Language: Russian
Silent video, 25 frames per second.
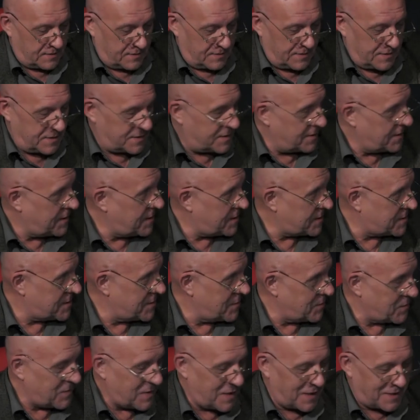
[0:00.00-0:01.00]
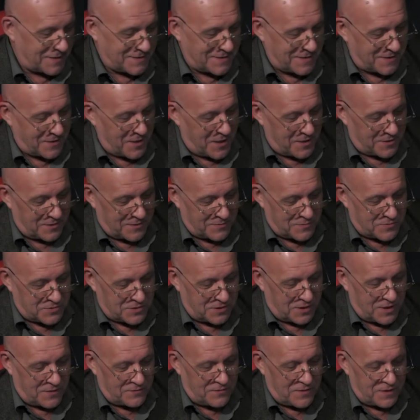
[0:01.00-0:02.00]
интересным, неординарным
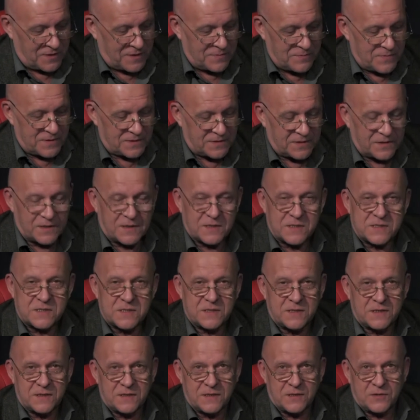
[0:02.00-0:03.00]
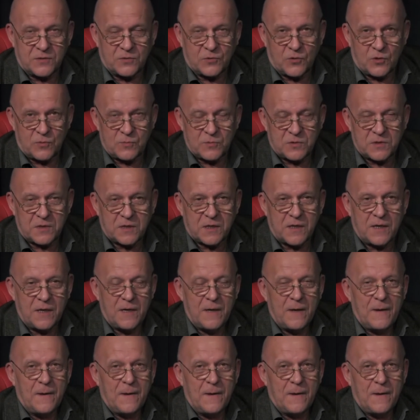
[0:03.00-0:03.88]
человеком. Это Екатерина Еременко –